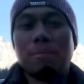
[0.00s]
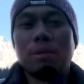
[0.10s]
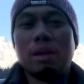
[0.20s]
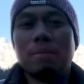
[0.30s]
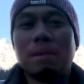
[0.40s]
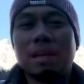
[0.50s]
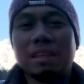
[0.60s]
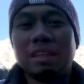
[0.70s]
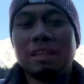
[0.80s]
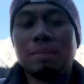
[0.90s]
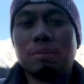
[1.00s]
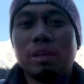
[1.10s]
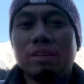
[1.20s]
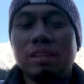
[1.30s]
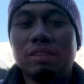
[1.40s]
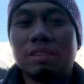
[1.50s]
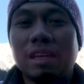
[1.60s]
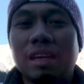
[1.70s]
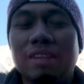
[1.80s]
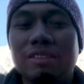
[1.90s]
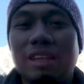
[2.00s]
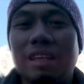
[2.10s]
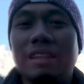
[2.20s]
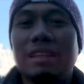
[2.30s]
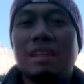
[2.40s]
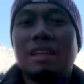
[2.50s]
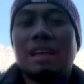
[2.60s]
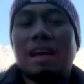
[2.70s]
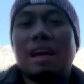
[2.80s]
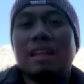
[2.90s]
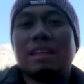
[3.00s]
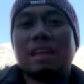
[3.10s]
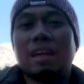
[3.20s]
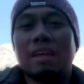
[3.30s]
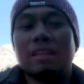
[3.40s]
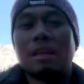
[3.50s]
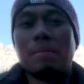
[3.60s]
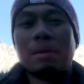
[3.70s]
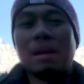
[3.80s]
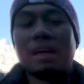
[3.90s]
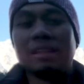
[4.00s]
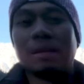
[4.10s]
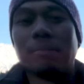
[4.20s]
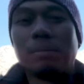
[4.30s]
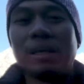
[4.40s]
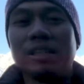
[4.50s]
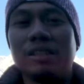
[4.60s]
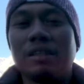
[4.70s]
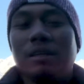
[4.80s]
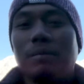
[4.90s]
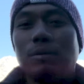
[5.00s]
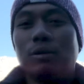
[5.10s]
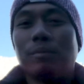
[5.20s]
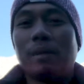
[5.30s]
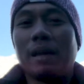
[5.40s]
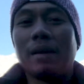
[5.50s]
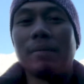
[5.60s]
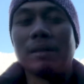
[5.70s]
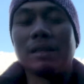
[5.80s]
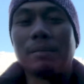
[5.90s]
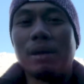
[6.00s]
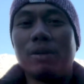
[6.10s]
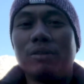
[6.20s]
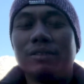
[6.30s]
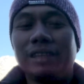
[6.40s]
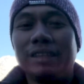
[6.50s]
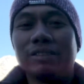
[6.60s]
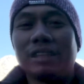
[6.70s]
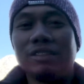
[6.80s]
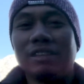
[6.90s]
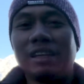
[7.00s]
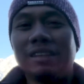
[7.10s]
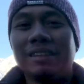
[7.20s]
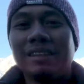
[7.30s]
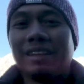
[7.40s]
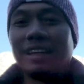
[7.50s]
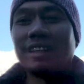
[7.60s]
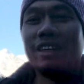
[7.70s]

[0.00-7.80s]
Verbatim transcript: po ay makarating din po kayo dito sa New Zealand at uh, talagang napakagandang place po para magtrabaho dito sa New Zealand. Kita